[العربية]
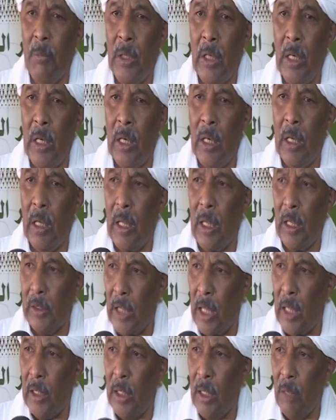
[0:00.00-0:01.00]
من
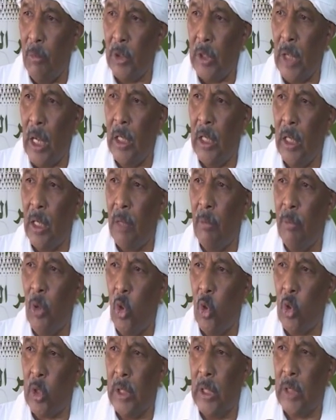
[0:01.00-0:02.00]
القضايا متعلقة
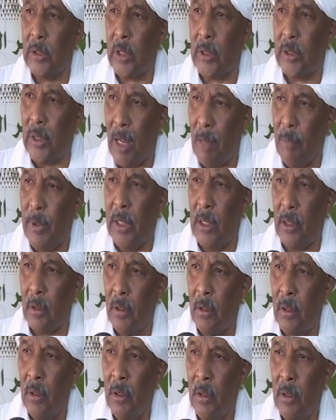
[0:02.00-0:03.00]
بحرية التعبير